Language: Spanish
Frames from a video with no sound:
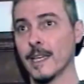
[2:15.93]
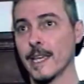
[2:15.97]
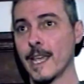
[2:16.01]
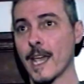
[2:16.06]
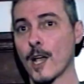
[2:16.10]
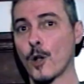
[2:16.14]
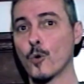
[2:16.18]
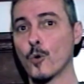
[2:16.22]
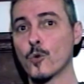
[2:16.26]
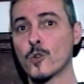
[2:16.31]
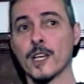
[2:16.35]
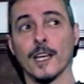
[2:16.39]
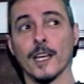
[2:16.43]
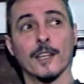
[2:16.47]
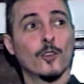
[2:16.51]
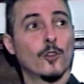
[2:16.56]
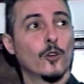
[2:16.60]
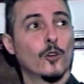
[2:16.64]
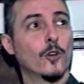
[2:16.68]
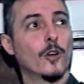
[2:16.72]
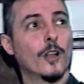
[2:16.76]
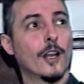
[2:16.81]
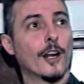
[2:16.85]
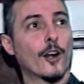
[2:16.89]
Y
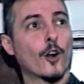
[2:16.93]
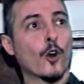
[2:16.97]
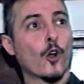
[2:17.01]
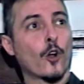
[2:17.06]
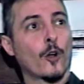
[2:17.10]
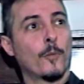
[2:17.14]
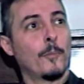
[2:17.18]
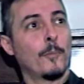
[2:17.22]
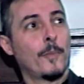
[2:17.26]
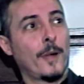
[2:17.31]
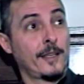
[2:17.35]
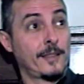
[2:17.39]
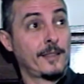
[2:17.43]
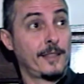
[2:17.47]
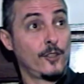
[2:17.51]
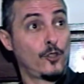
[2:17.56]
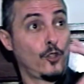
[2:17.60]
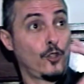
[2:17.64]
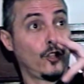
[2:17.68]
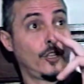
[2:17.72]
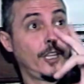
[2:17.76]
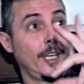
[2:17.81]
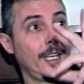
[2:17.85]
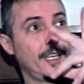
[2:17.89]
escuchando el rock más
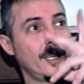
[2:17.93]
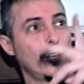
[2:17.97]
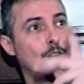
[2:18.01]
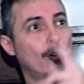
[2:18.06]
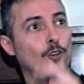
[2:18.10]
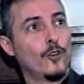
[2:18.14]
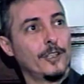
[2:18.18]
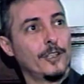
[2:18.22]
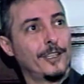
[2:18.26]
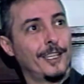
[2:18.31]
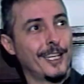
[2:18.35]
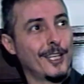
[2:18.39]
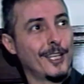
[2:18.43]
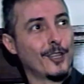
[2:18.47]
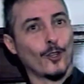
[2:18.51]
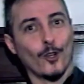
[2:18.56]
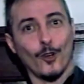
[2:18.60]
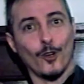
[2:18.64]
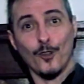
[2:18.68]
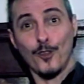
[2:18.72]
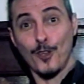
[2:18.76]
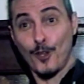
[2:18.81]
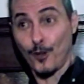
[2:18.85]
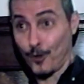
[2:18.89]
esotérico y
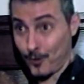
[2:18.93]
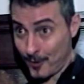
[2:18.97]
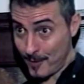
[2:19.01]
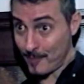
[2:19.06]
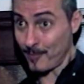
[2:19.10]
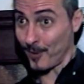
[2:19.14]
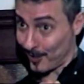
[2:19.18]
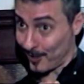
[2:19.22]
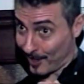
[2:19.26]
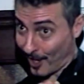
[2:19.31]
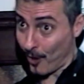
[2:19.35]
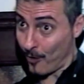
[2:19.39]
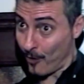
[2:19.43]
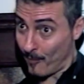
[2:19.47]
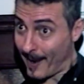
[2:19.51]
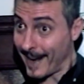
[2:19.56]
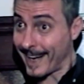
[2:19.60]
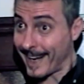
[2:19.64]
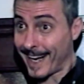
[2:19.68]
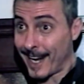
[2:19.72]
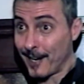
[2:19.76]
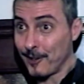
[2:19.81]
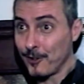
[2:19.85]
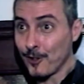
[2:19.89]
teniendo los discos importados
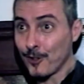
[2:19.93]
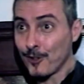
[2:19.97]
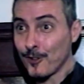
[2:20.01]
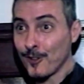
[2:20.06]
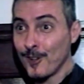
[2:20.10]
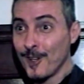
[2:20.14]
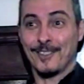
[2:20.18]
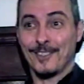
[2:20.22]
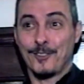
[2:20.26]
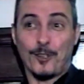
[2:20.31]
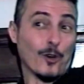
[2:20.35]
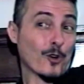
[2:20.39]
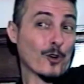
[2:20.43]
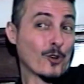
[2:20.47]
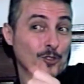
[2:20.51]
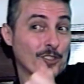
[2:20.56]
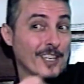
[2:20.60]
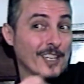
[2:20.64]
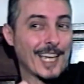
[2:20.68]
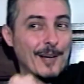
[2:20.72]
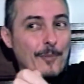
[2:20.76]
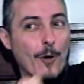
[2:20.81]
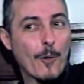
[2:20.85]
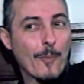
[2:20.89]
más raros, todos
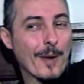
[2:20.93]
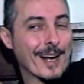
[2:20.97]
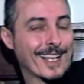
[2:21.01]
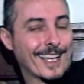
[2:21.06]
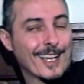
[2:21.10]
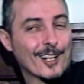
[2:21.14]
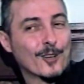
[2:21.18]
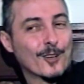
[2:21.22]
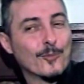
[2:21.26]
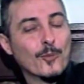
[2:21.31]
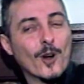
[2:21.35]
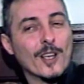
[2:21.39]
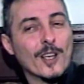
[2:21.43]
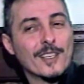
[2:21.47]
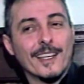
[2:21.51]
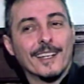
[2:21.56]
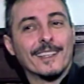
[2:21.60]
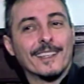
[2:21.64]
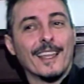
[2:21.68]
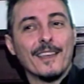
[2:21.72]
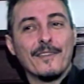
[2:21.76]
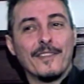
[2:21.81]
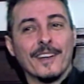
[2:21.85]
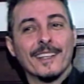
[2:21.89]
conseguíamos marcar como una
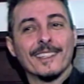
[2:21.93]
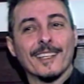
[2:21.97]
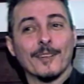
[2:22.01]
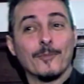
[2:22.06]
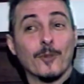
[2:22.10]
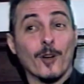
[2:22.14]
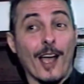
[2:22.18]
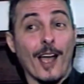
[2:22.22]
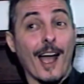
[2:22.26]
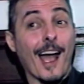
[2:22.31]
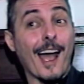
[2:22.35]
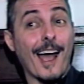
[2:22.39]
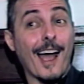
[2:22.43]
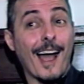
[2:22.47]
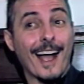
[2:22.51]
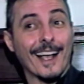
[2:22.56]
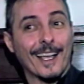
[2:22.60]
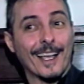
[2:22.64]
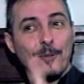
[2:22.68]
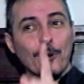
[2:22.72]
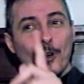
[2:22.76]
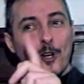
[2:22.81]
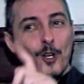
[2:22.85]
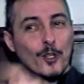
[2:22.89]
cierta diferencia, como ah,
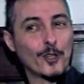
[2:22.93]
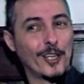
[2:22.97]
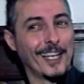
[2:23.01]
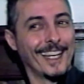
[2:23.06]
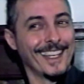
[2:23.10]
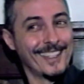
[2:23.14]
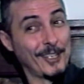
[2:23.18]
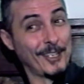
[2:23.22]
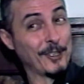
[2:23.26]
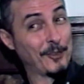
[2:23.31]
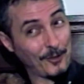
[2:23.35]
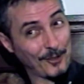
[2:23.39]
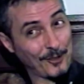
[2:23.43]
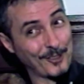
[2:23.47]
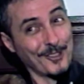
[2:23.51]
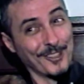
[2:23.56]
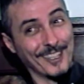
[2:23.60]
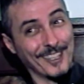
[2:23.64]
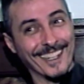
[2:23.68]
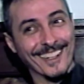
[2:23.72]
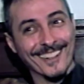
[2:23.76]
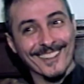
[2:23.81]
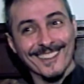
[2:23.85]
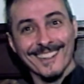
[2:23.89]
a que vos no tenés esto que
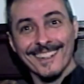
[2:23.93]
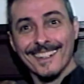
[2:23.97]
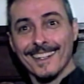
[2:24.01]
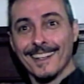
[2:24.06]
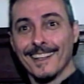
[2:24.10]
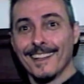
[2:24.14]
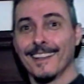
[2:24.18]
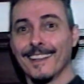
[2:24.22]
yo tengo.